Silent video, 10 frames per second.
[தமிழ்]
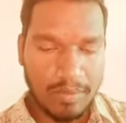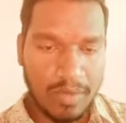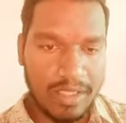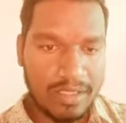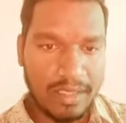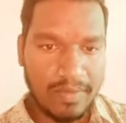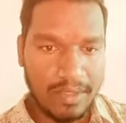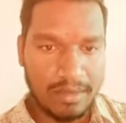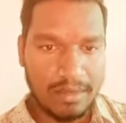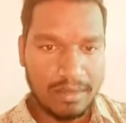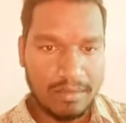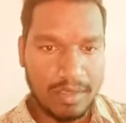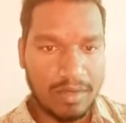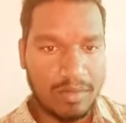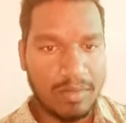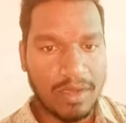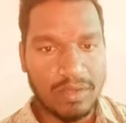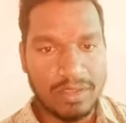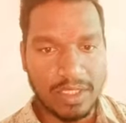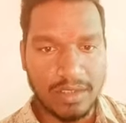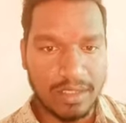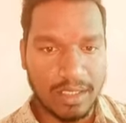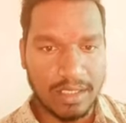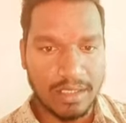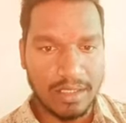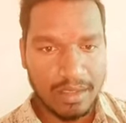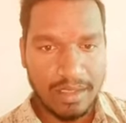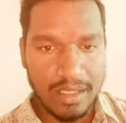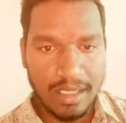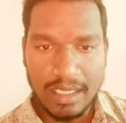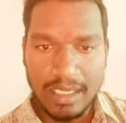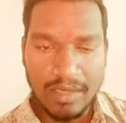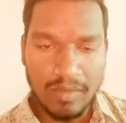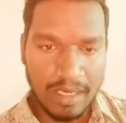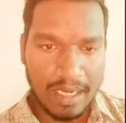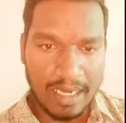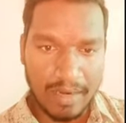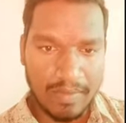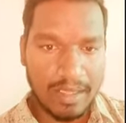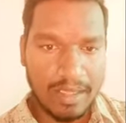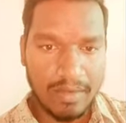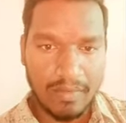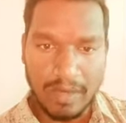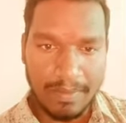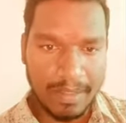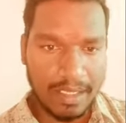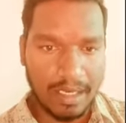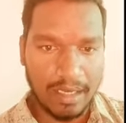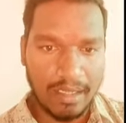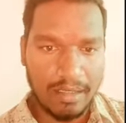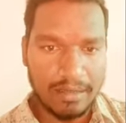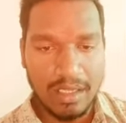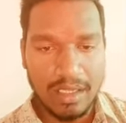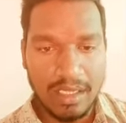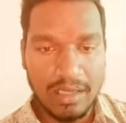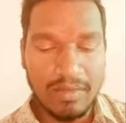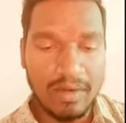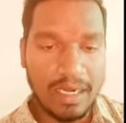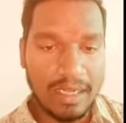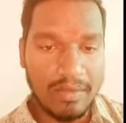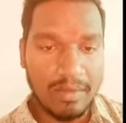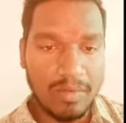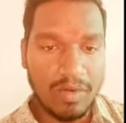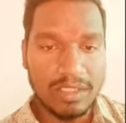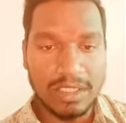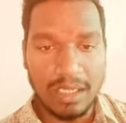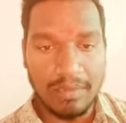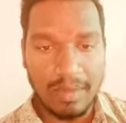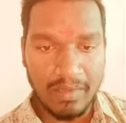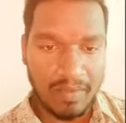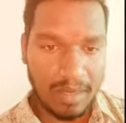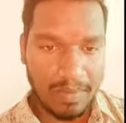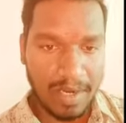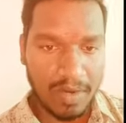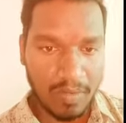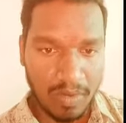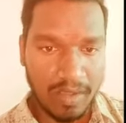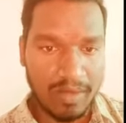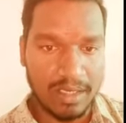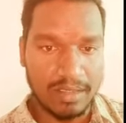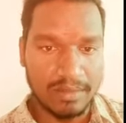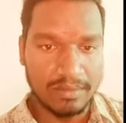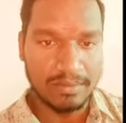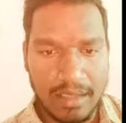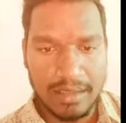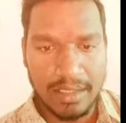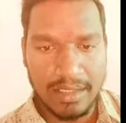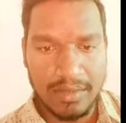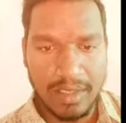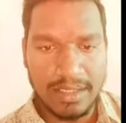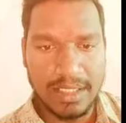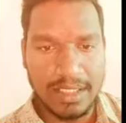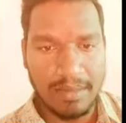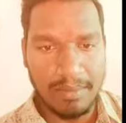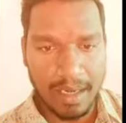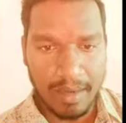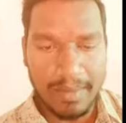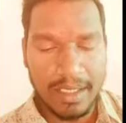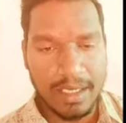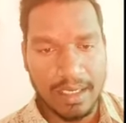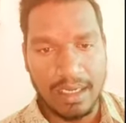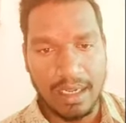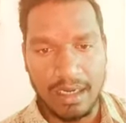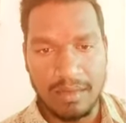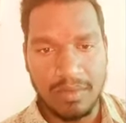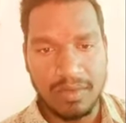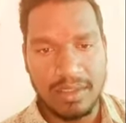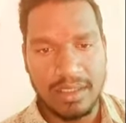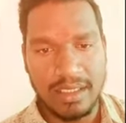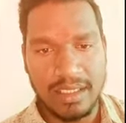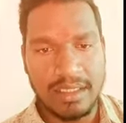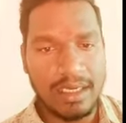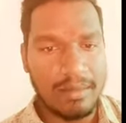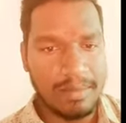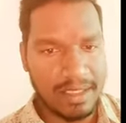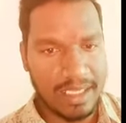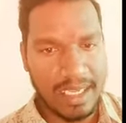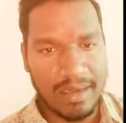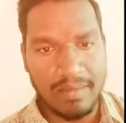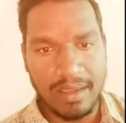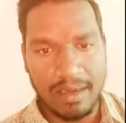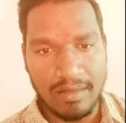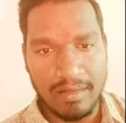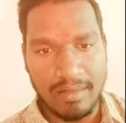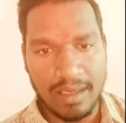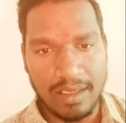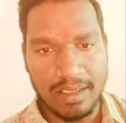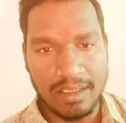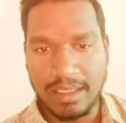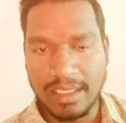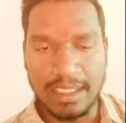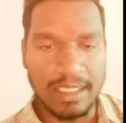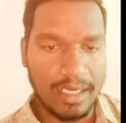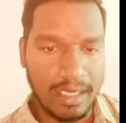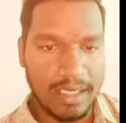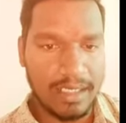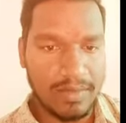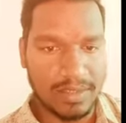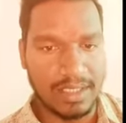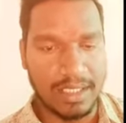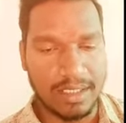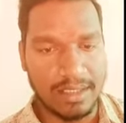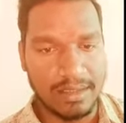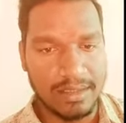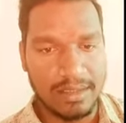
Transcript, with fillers: புலித்தேவன் மற்றும் மருது சகோதரர்கள் இவங்களாம் ராவண வழிபட்டவர்களா இவர்கள் அனைவரும் குலசாமி வழிபாடு உடையவர்கள் இந்த இந்து ராஜ்யத்தை பிராமணர்கள் ஆளும்போது இந்திரனை பற்றி கேவலம் கேவலமாக கதையெல்லாம் எழுதி வச்சுக்கிட்டானுங்க